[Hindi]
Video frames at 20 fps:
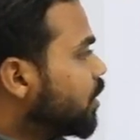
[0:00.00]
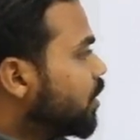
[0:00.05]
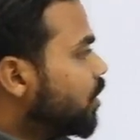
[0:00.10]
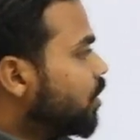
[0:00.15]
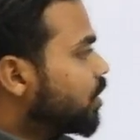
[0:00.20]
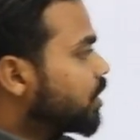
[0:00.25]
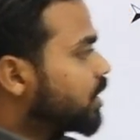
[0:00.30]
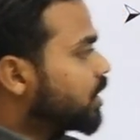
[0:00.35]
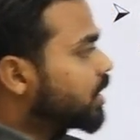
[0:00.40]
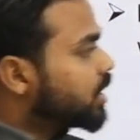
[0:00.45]

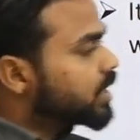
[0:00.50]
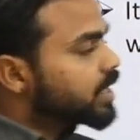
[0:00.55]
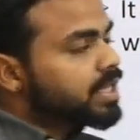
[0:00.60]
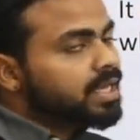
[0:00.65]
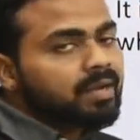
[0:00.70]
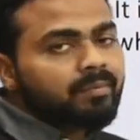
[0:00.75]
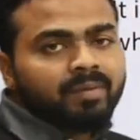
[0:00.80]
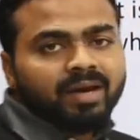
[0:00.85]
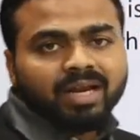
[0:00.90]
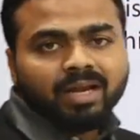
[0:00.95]
और अगर
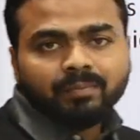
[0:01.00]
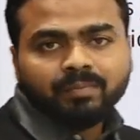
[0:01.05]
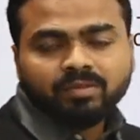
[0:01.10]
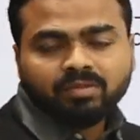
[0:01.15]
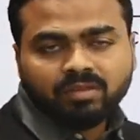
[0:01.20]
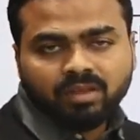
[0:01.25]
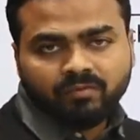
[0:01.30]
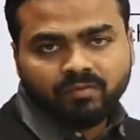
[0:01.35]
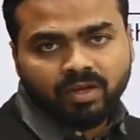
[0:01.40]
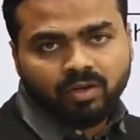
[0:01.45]
एक बार आप
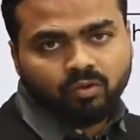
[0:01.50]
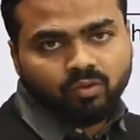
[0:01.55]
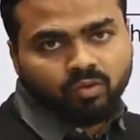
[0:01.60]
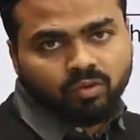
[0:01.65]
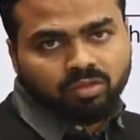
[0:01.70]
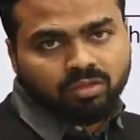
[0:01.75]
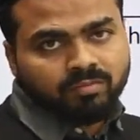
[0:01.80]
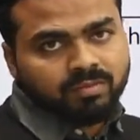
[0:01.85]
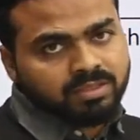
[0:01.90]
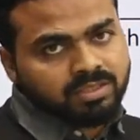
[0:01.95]
इसके वैल्यू को
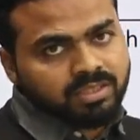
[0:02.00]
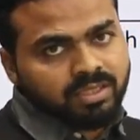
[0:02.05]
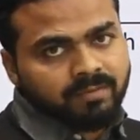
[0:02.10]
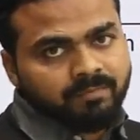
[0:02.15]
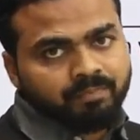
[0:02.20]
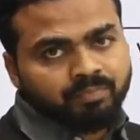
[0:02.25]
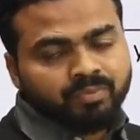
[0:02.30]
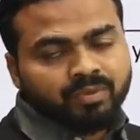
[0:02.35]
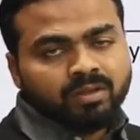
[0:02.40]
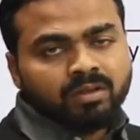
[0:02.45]
समझ गए
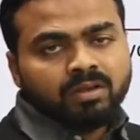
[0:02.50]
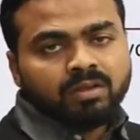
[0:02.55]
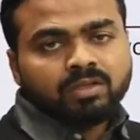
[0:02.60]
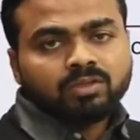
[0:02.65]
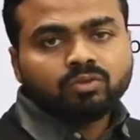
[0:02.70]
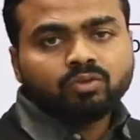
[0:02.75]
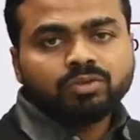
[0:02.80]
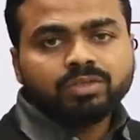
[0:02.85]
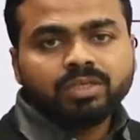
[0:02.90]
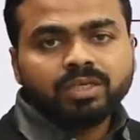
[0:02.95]

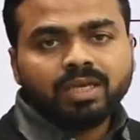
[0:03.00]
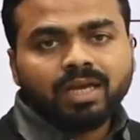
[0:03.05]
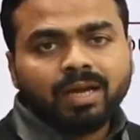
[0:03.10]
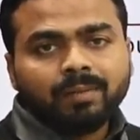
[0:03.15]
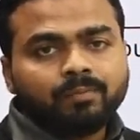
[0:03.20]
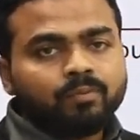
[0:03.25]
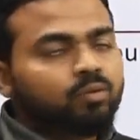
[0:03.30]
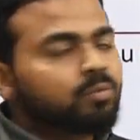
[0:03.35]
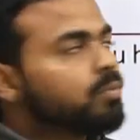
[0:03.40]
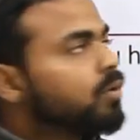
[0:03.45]
तो ये
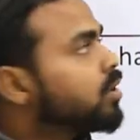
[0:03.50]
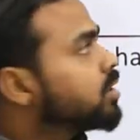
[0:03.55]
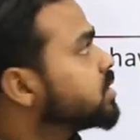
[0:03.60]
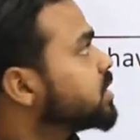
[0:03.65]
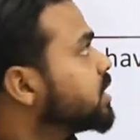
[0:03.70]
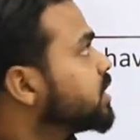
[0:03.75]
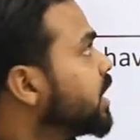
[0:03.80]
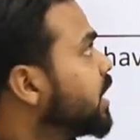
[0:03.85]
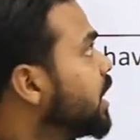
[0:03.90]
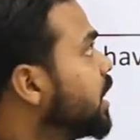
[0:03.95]
आपको बहुत
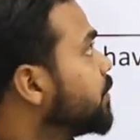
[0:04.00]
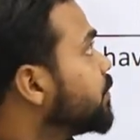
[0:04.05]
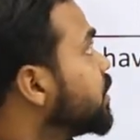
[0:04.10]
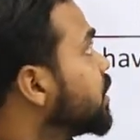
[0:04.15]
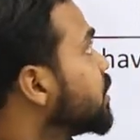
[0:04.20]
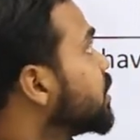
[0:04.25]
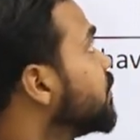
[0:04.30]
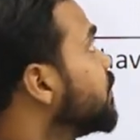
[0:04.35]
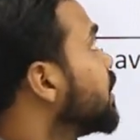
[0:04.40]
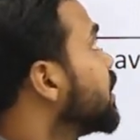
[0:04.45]
ज़्यादा हेल्प
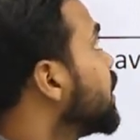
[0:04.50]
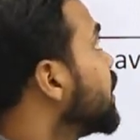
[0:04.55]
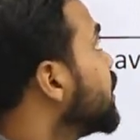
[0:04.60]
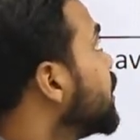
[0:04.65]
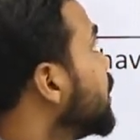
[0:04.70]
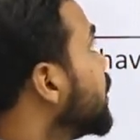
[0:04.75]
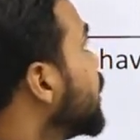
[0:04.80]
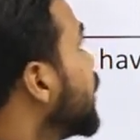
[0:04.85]
करने वाला है